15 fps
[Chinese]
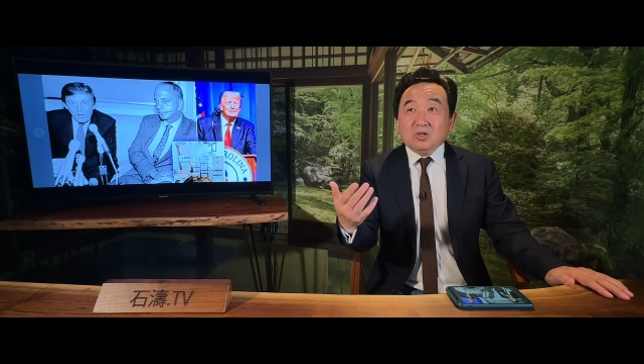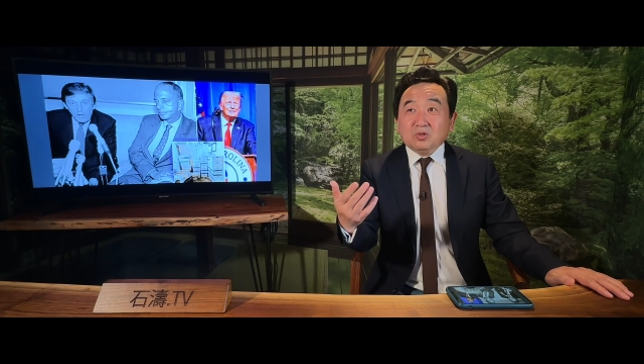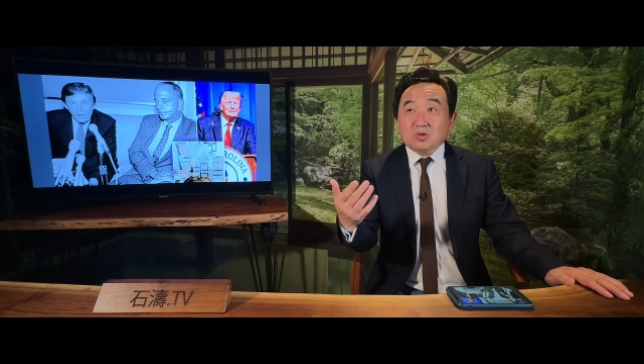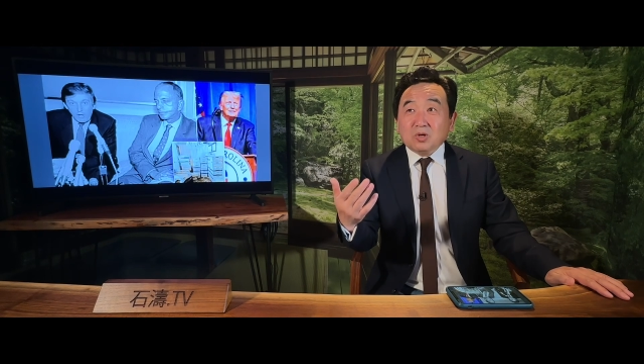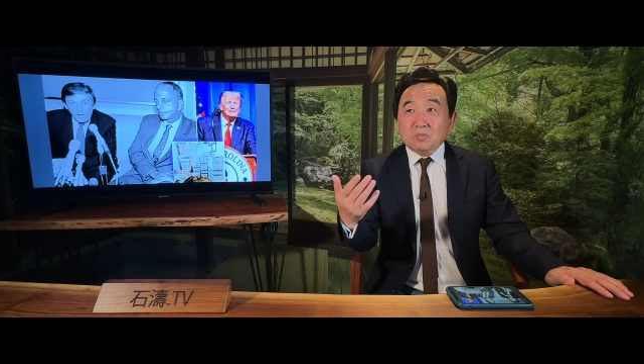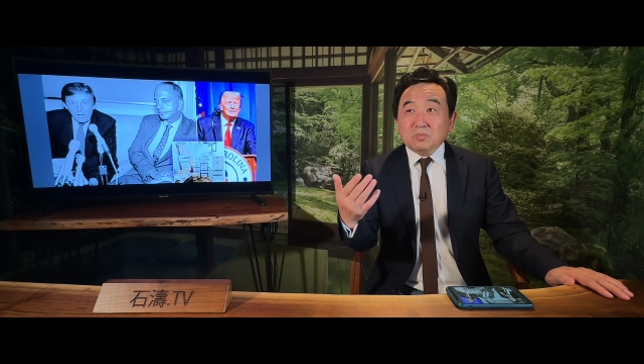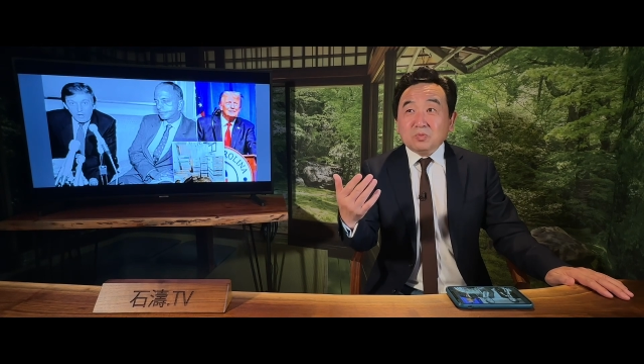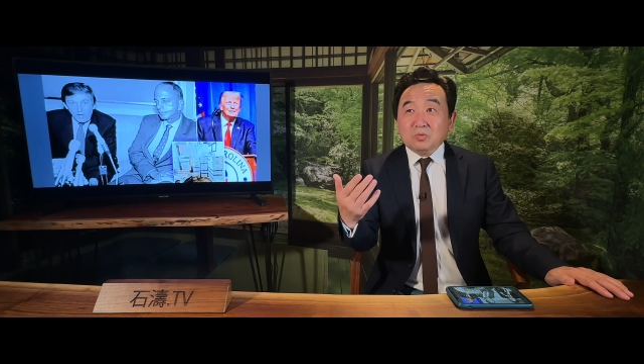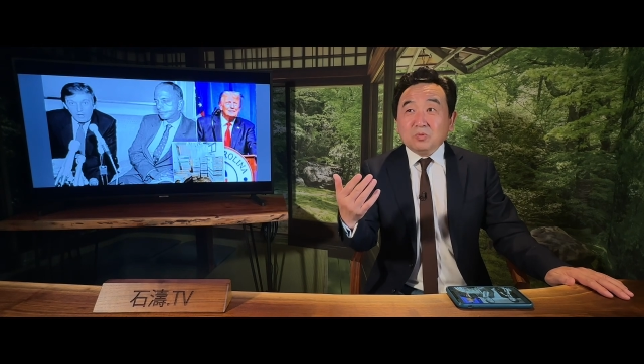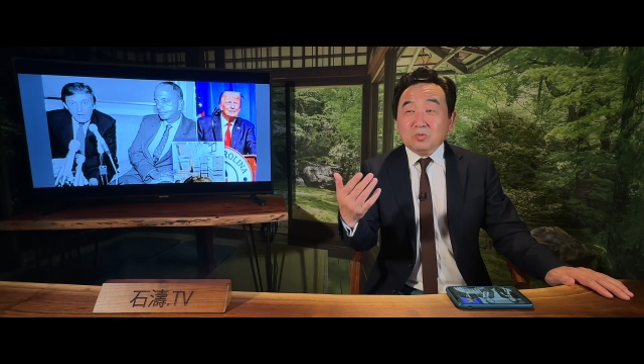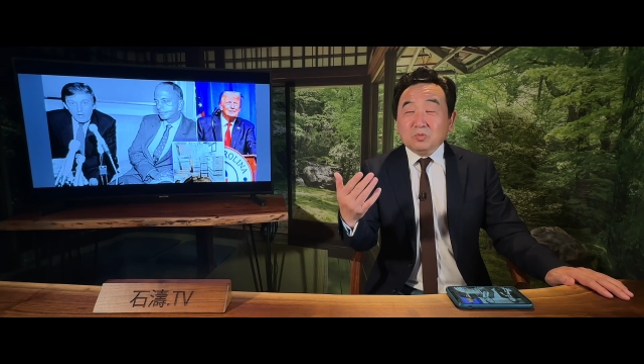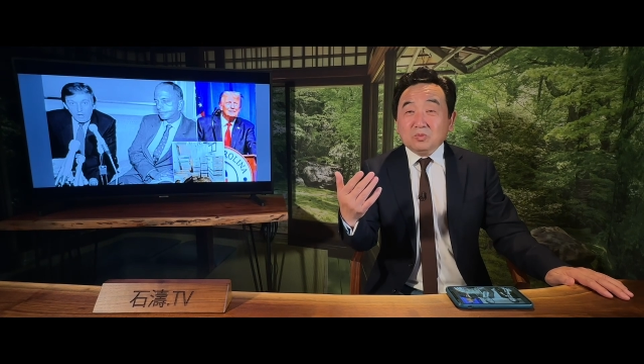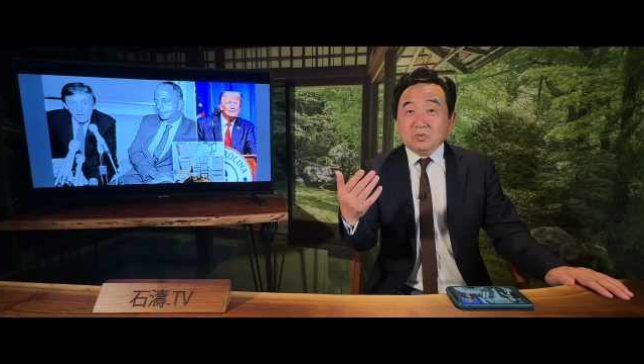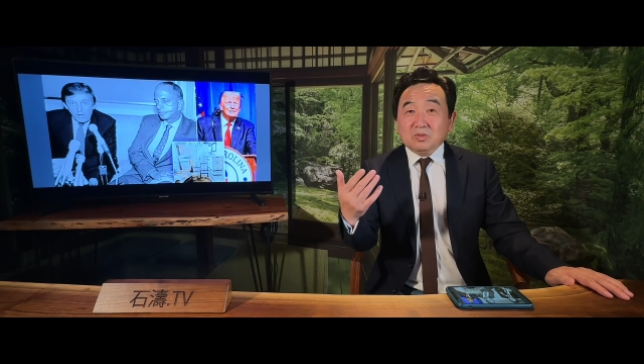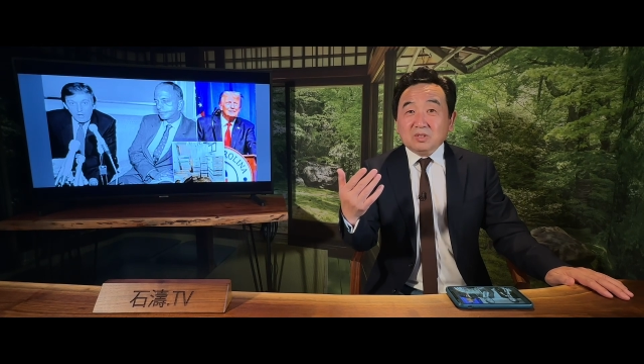川
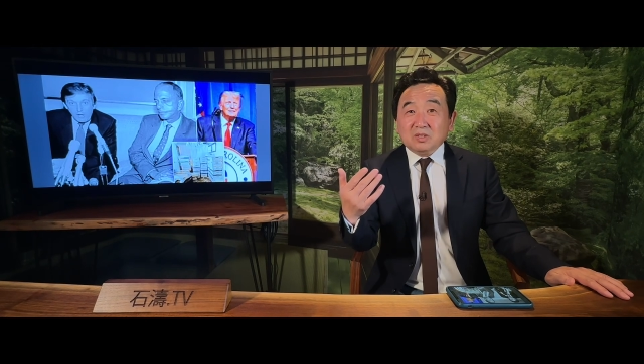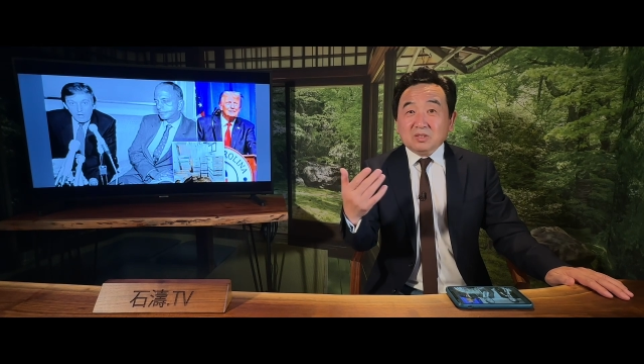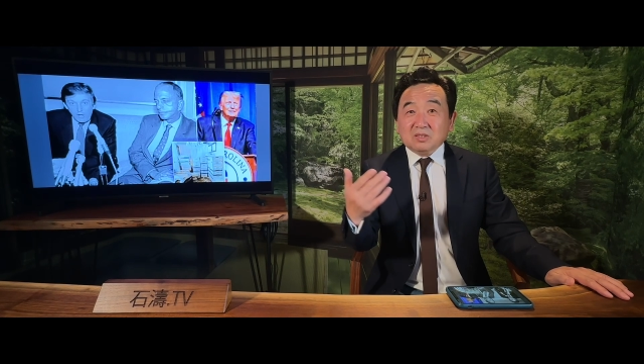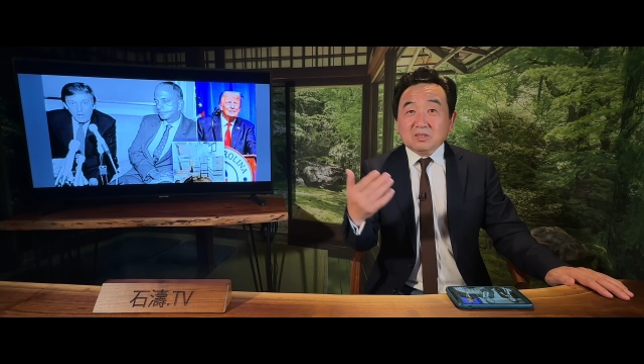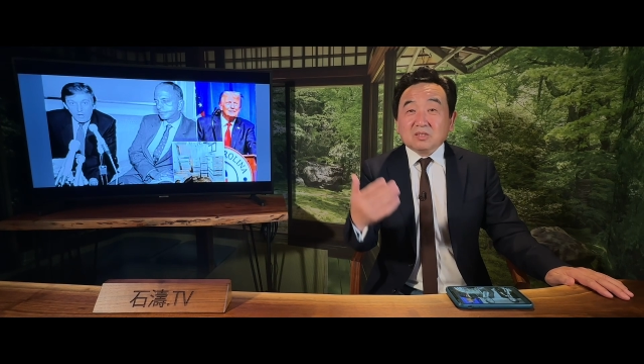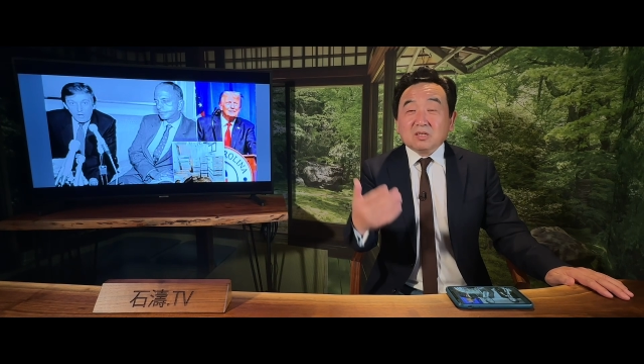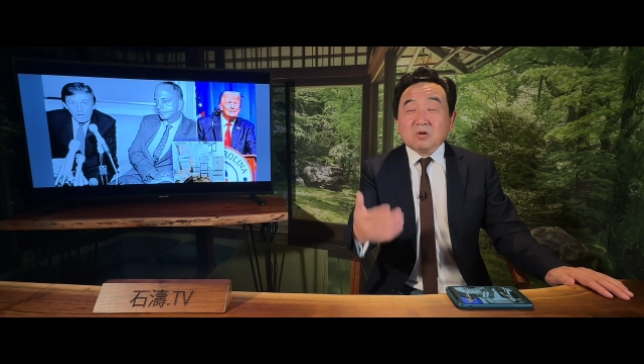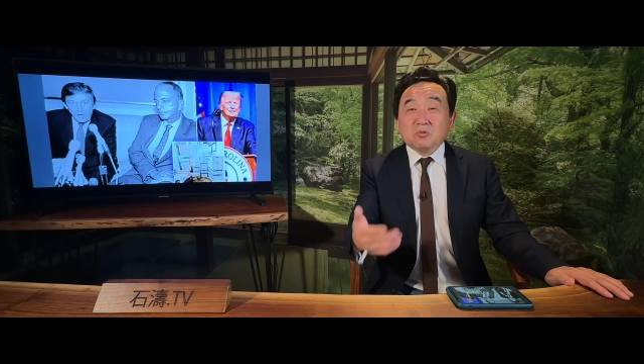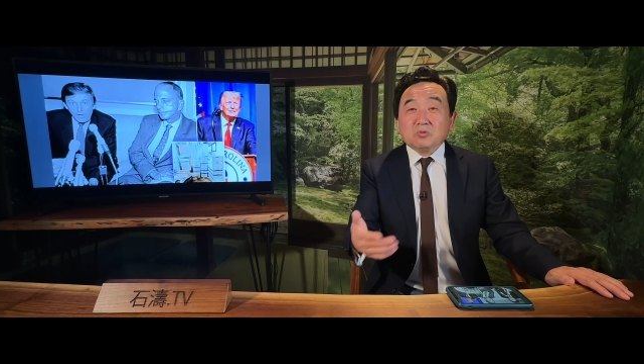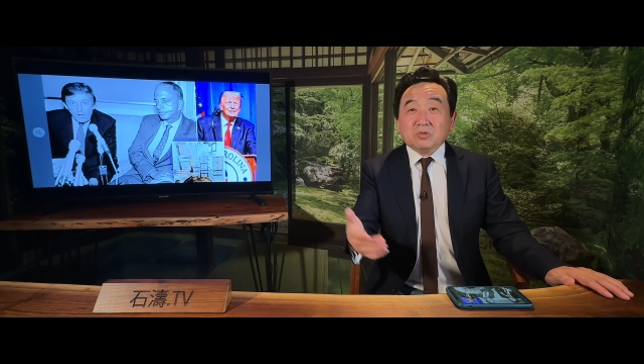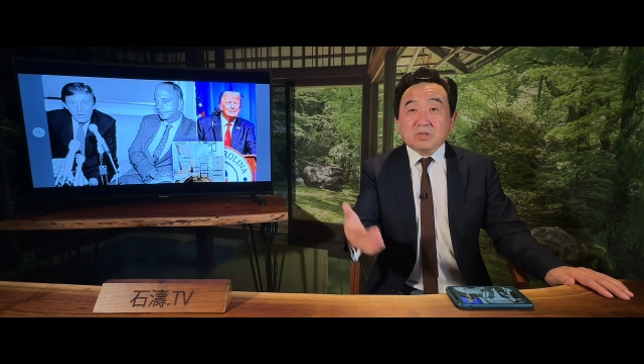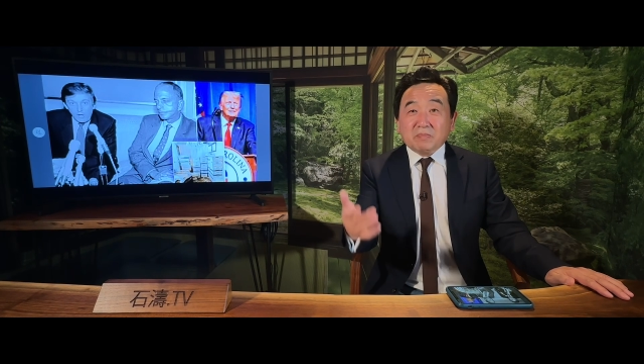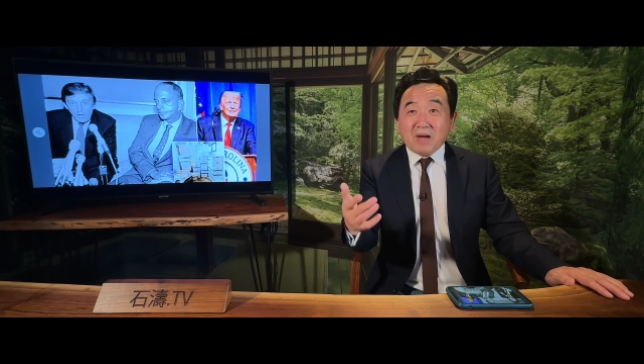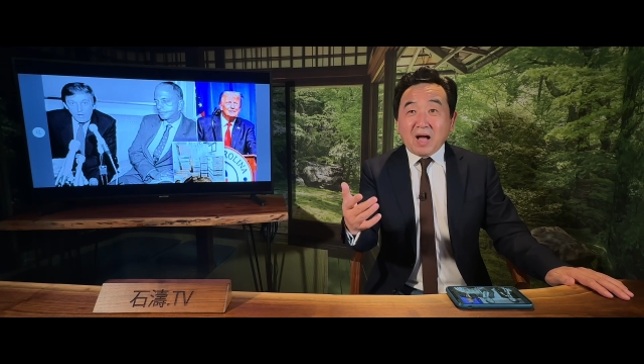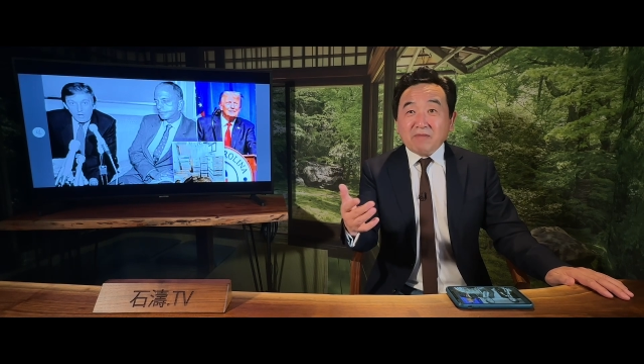普遭遇
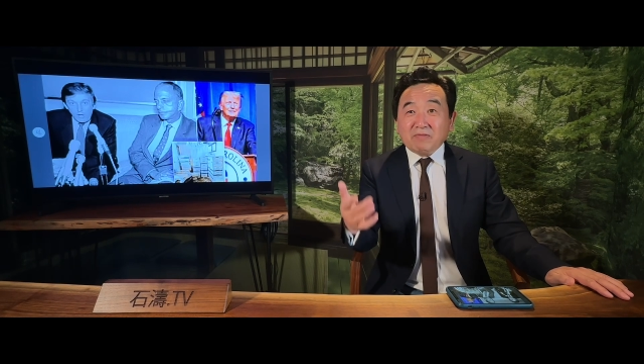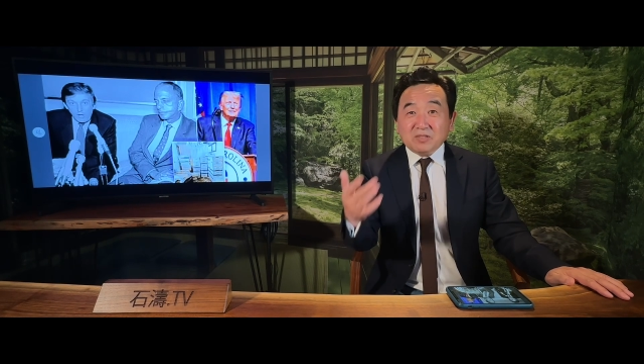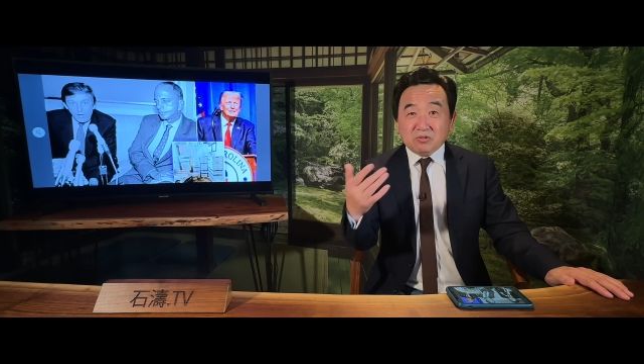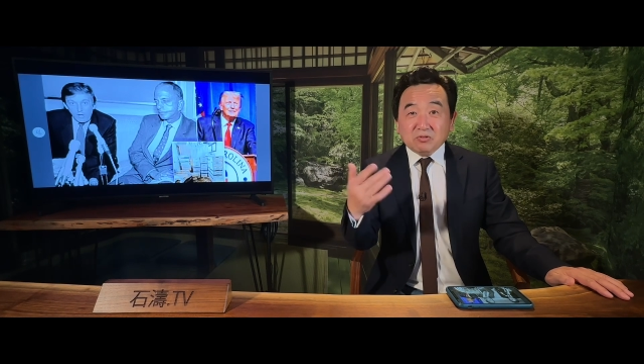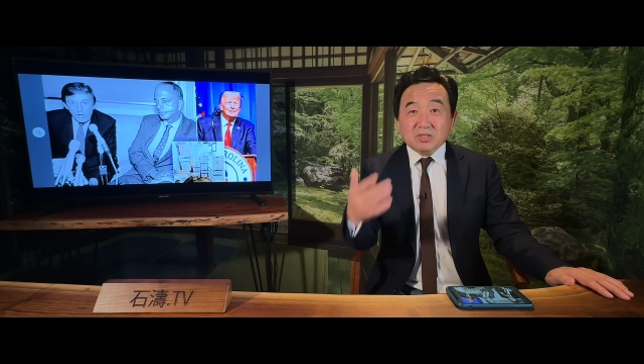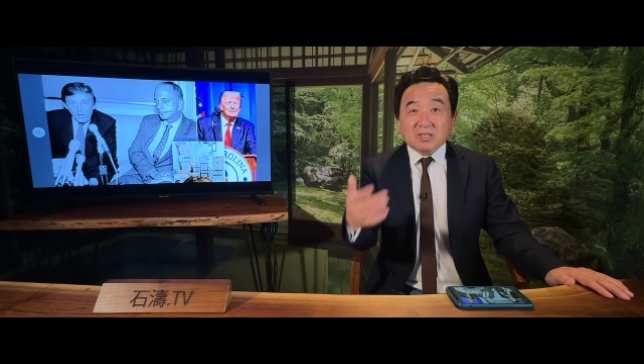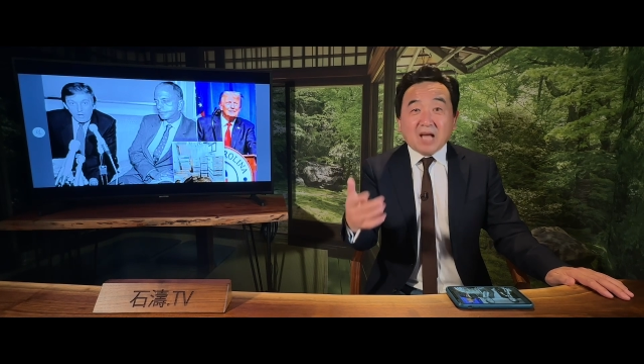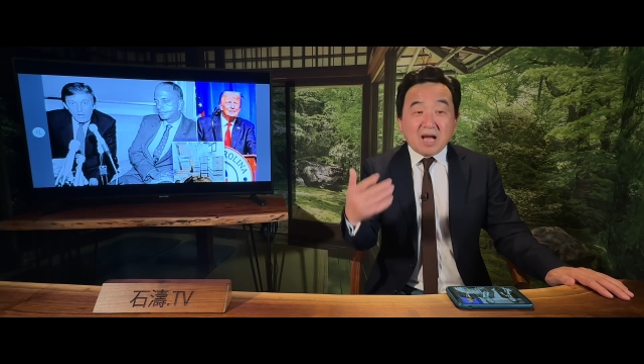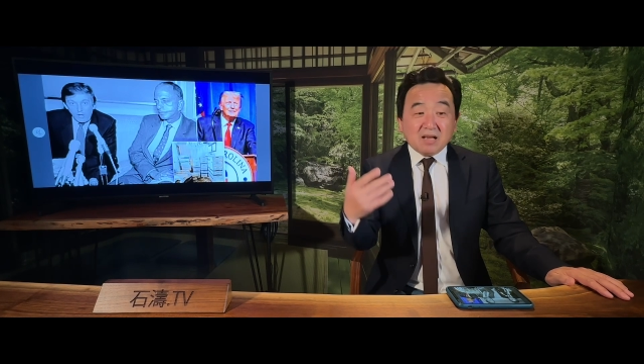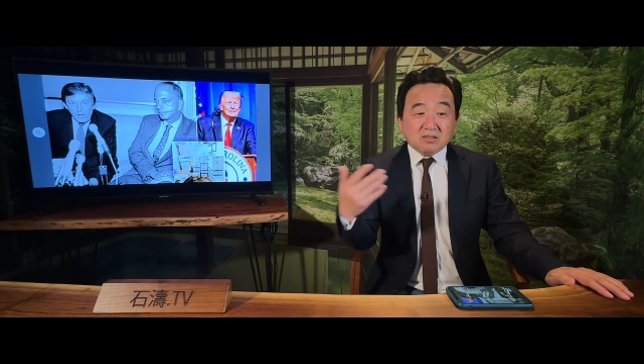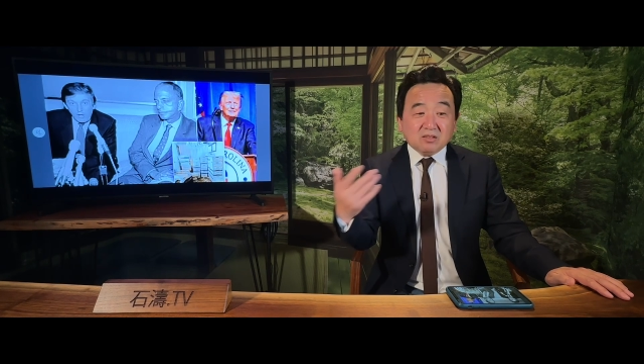的麻烦最大，